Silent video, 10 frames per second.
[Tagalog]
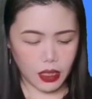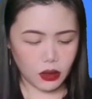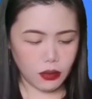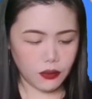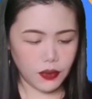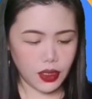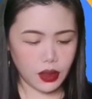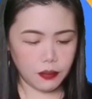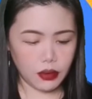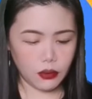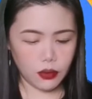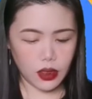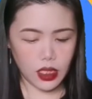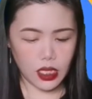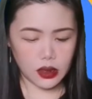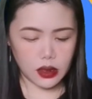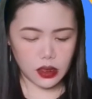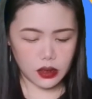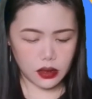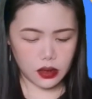Ano mag-fill up ng Google
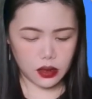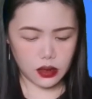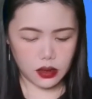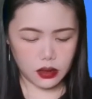AdSense.